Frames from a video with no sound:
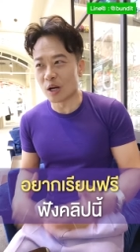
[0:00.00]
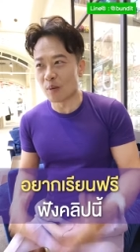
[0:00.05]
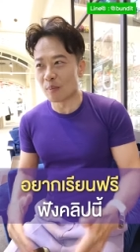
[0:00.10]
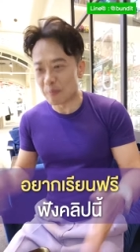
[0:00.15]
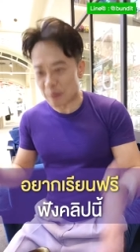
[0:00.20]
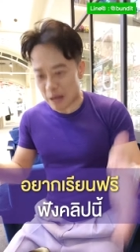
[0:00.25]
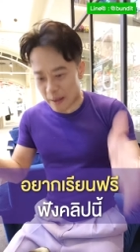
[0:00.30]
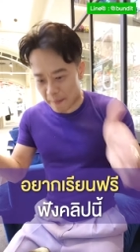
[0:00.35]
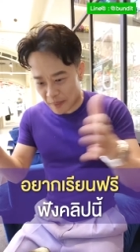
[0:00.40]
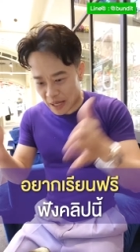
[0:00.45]
คุณ
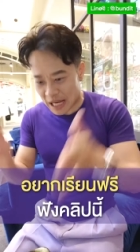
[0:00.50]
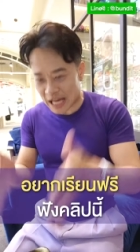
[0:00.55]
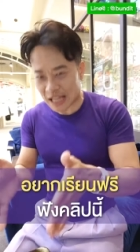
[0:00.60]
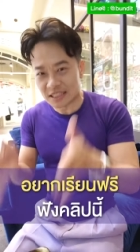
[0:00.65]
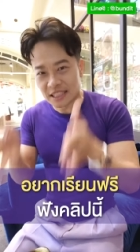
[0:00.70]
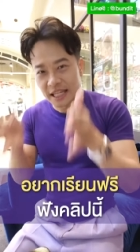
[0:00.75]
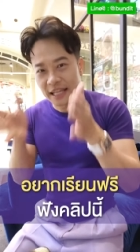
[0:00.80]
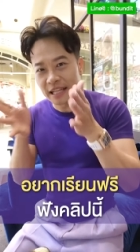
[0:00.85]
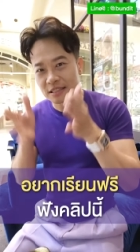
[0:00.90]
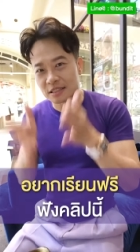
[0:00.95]
เอามาแอพพ
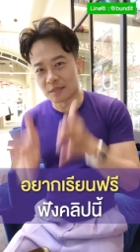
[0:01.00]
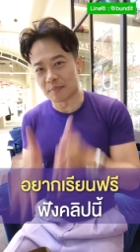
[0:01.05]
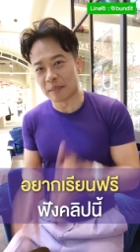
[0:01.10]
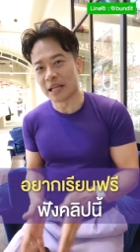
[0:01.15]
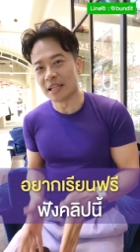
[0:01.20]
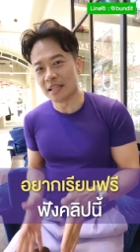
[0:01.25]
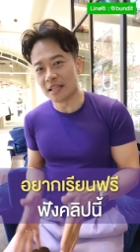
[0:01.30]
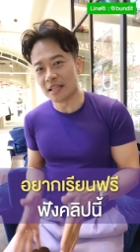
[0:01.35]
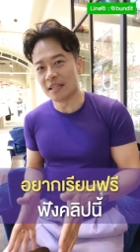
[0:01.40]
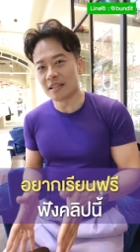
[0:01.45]
ลายใช้กับ
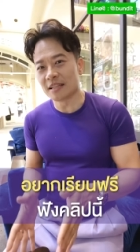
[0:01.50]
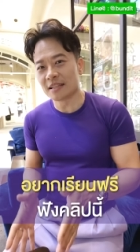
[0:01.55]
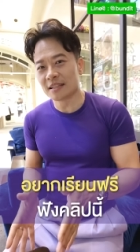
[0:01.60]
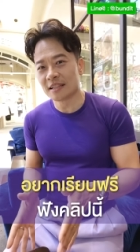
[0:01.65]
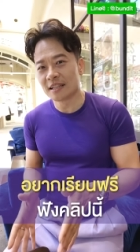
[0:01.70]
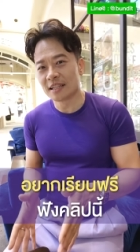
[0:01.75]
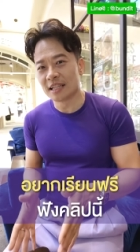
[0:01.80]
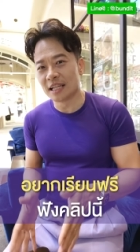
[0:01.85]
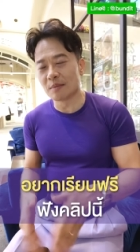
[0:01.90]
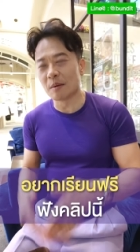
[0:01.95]
สมัยนี้
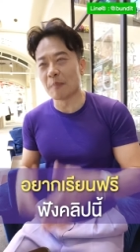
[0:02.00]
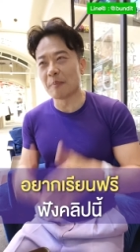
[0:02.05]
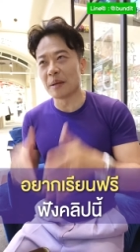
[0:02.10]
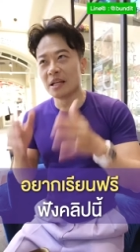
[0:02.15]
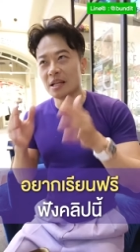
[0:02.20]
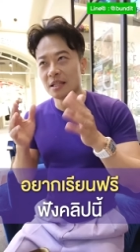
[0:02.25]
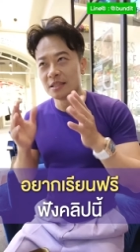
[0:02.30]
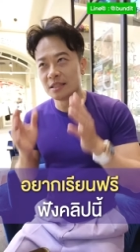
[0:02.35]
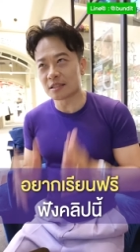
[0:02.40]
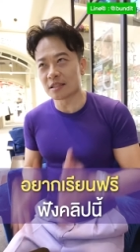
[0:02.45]
แล้วมั
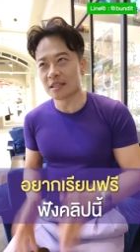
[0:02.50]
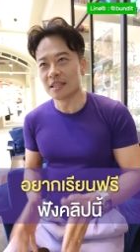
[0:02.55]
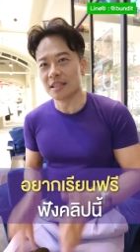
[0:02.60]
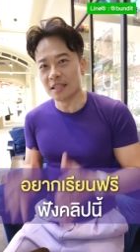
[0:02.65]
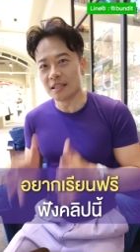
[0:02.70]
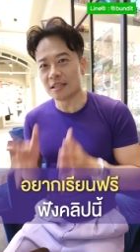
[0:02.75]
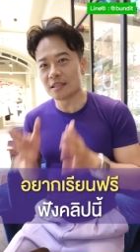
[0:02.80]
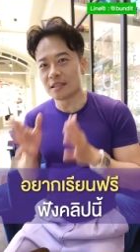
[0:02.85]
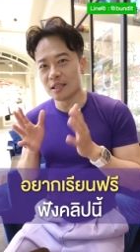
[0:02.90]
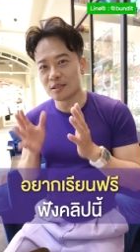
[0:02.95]
นเป็นเรื่องที่
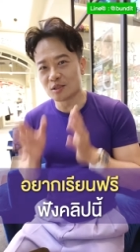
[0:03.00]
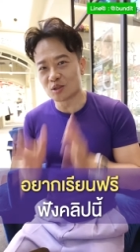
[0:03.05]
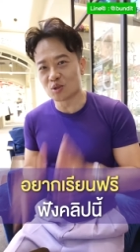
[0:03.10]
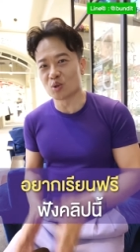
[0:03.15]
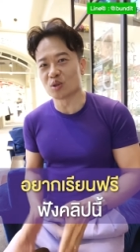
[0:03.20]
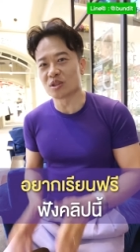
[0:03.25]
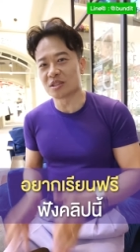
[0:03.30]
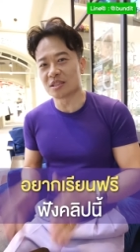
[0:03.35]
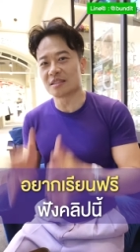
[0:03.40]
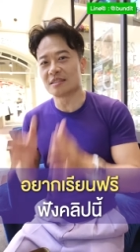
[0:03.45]
ดีที่
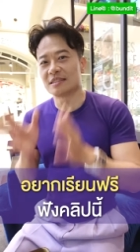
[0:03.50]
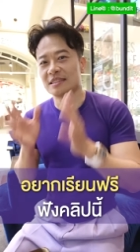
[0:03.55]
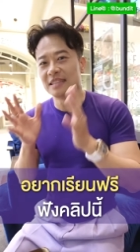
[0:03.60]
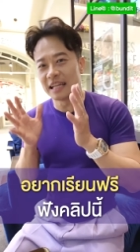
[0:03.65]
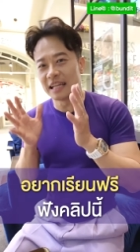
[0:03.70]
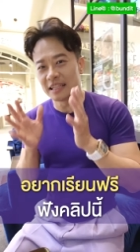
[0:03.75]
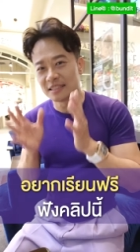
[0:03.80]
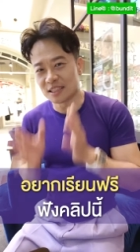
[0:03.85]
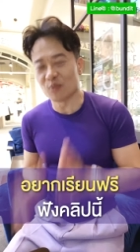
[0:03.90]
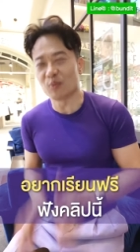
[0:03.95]
สุด
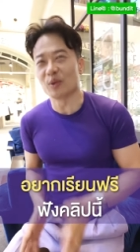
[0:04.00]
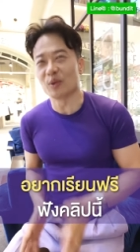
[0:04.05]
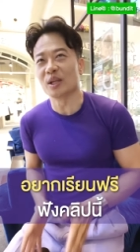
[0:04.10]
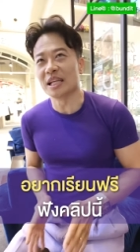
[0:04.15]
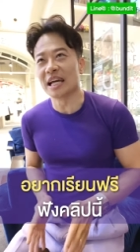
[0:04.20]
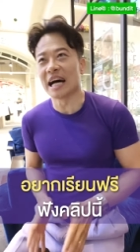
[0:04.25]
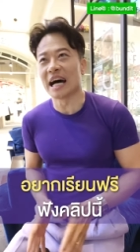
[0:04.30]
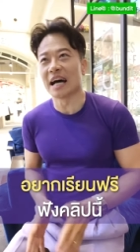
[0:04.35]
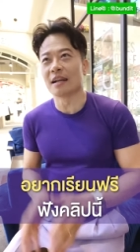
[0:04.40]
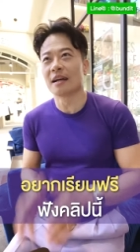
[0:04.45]
ด้านจิต
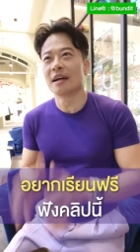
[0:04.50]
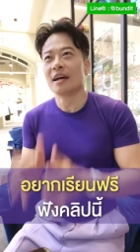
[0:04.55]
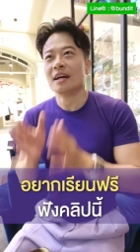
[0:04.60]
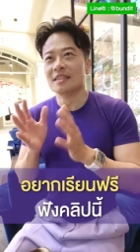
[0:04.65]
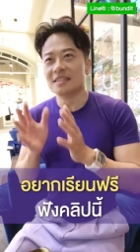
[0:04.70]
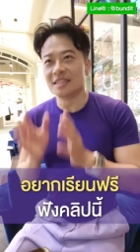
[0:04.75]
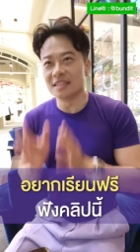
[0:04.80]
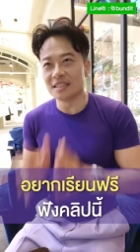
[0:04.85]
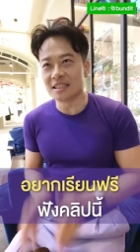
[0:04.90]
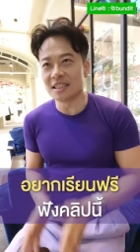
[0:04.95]
วิญญาณ
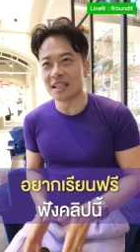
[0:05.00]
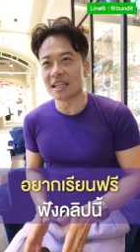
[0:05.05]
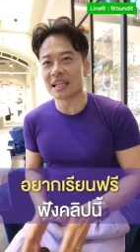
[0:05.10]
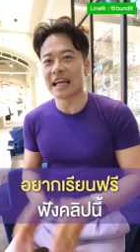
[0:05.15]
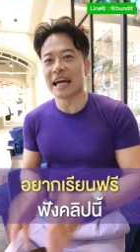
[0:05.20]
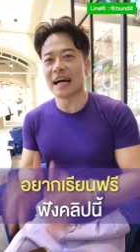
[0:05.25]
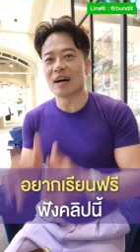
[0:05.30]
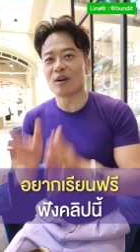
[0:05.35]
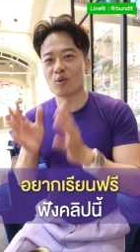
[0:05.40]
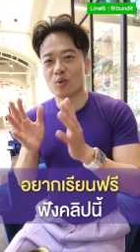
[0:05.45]
จ
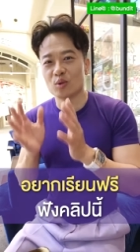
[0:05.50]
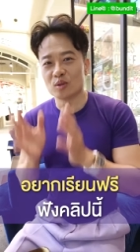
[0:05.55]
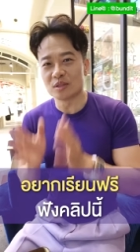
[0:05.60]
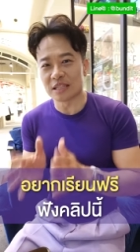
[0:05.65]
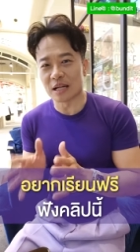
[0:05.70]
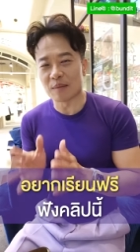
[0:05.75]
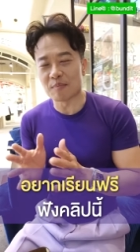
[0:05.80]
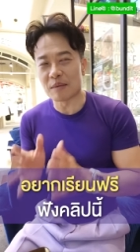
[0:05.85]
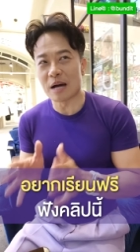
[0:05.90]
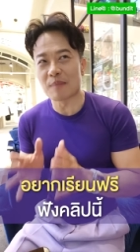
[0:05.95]
ริงๆแล้ว
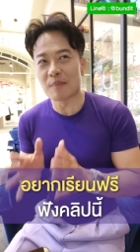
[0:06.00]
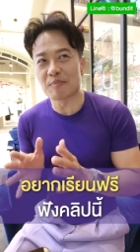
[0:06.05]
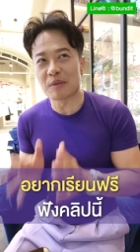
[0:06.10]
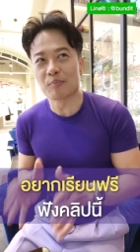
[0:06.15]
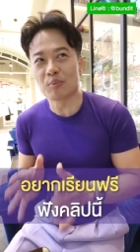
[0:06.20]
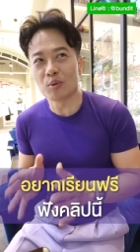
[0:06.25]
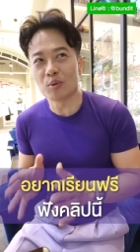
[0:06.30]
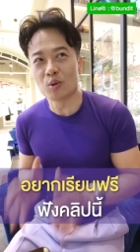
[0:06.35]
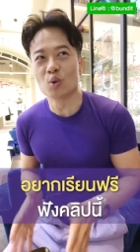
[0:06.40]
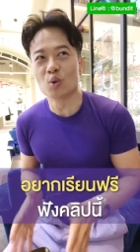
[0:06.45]
คุณสามาร
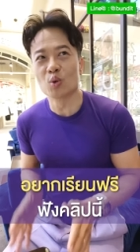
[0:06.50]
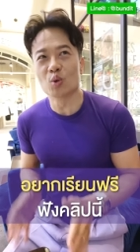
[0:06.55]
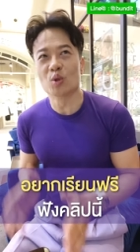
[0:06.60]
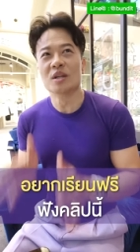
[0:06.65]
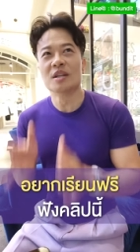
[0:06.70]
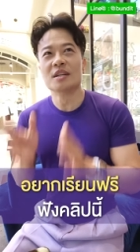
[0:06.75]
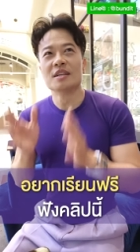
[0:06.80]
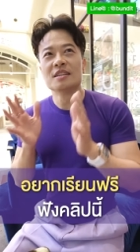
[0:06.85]
ถเป็นผู้